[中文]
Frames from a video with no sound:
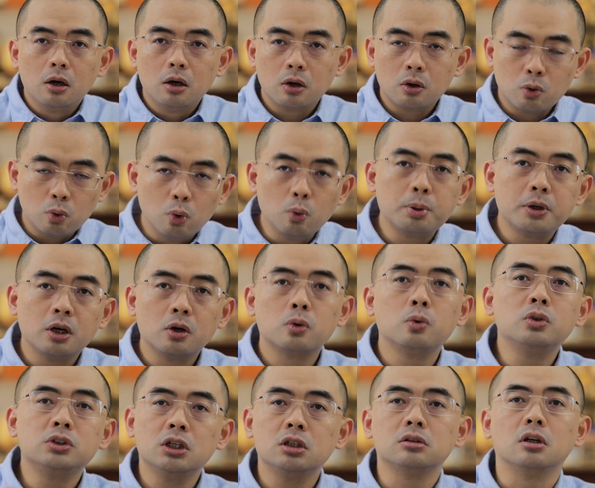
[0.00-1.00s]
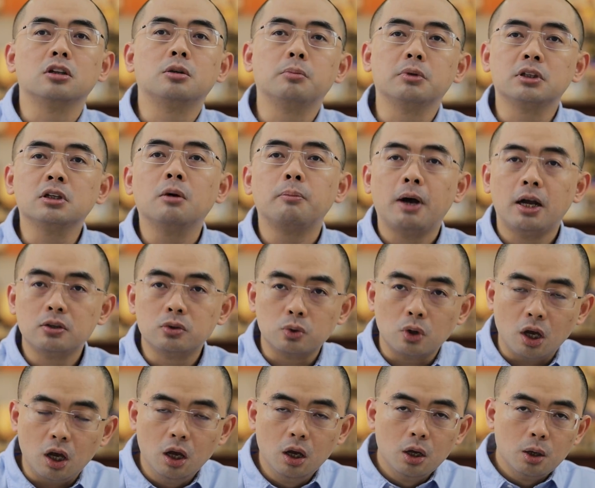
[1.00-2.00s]
呃，公平公正的这么一个判
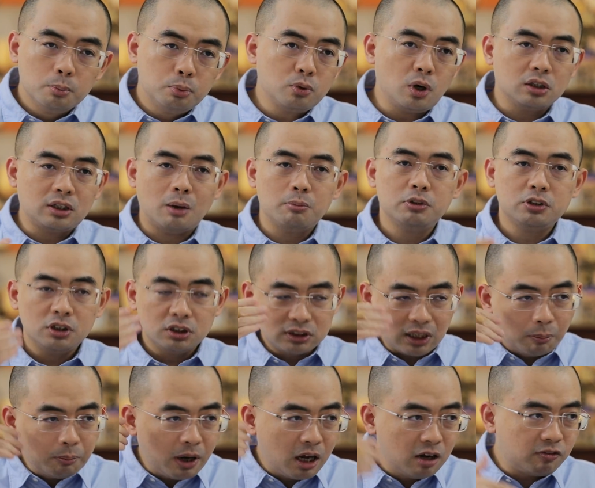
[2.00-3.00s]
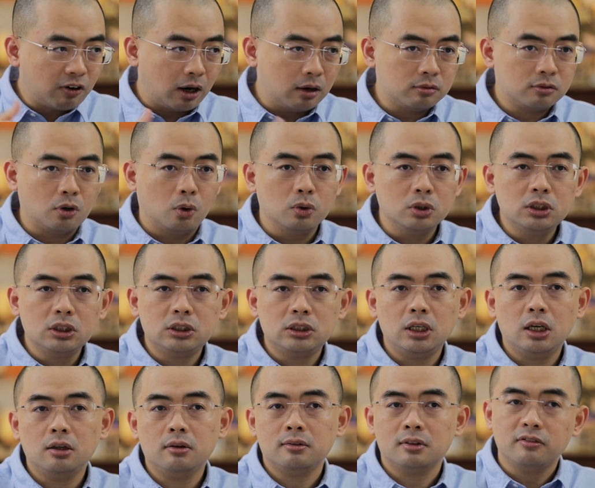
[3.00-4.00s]
决，不管他们是想办法走一
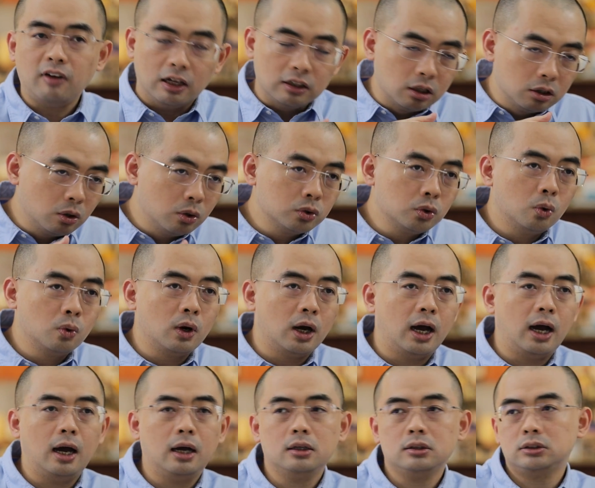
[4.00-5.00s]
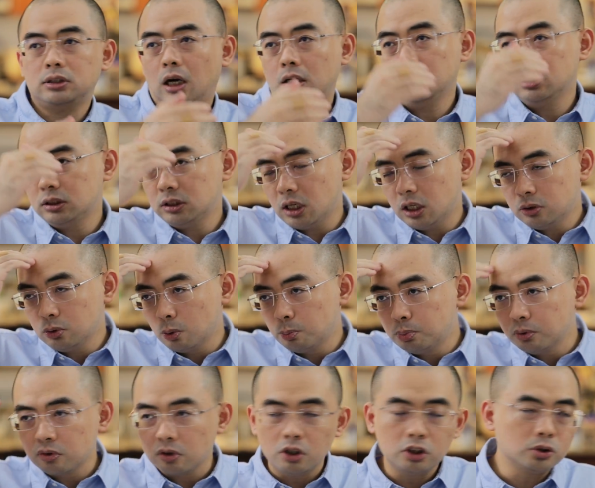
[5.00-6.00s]
些司法的漏洞啊，想一些就是
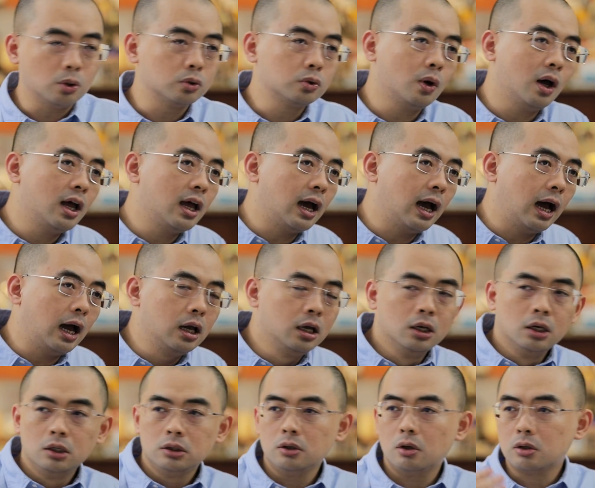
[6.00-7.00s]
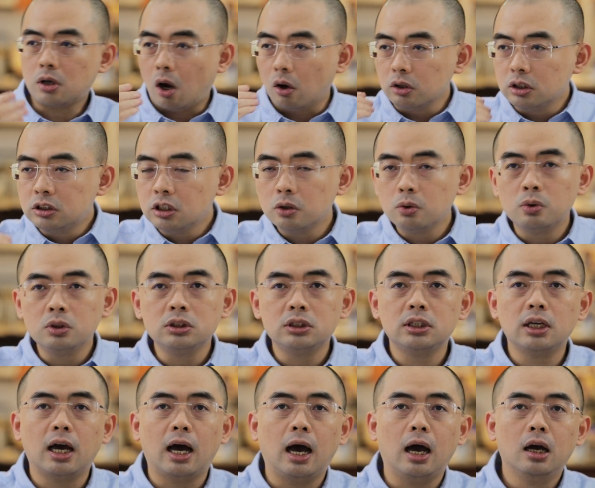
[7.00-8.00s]
不择手段啊，要搞一些东
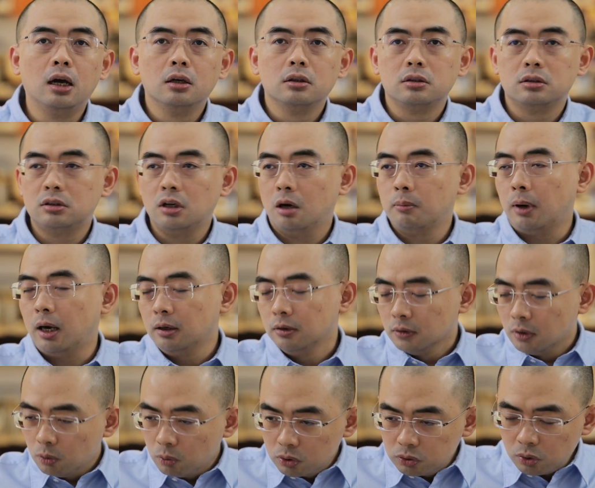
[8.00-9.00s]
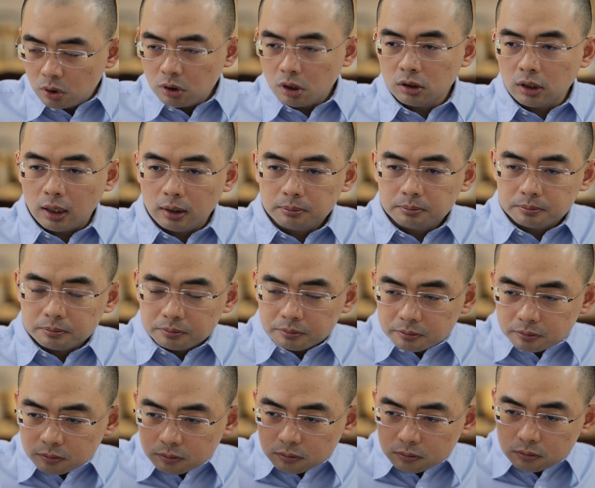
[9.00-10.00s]
西啊，你知道吗？我觉得呢，
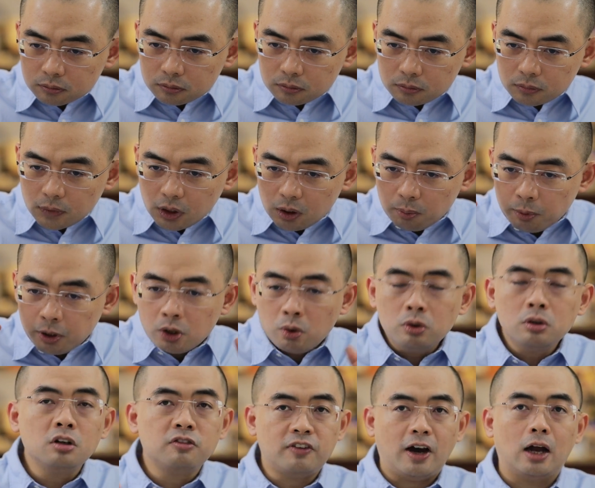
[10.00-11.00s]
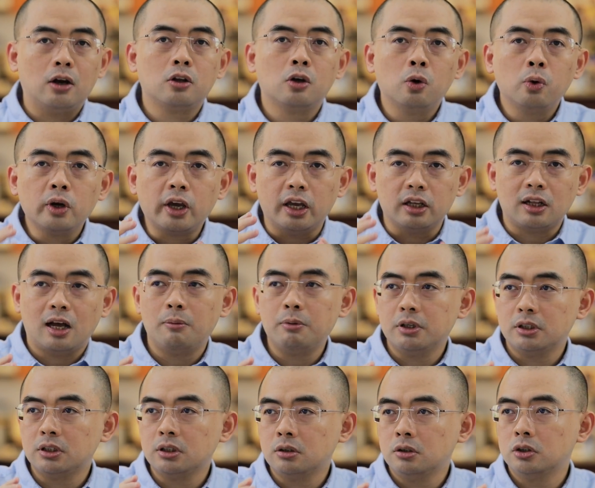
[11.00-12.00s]
美国的法律会给他
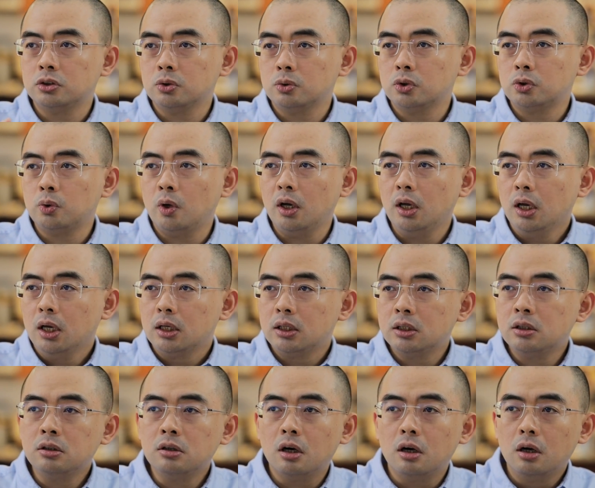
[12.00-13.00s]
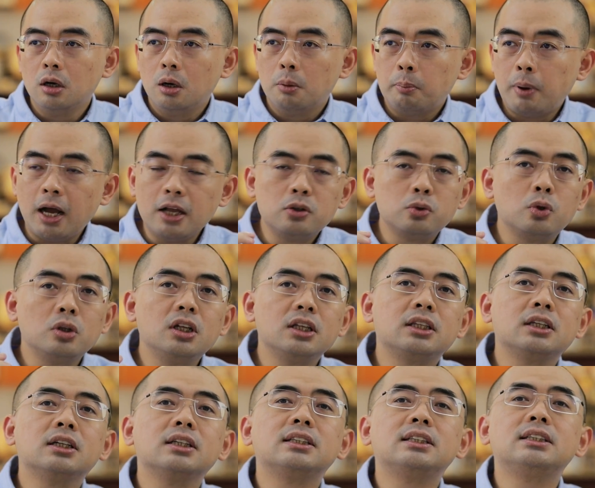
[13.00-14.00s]
们一个就是说一个判决的
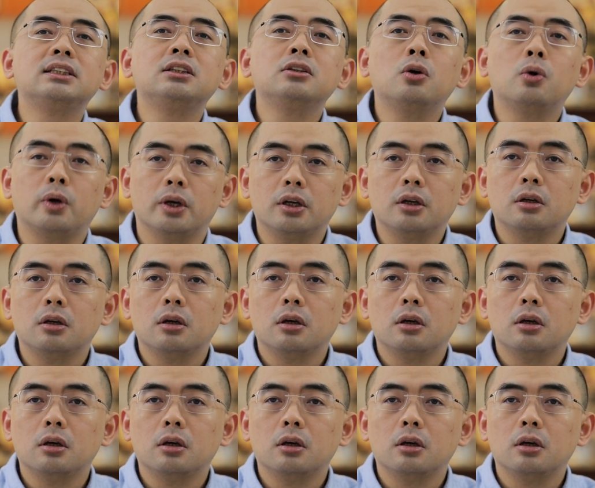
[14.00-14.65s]
一个机会，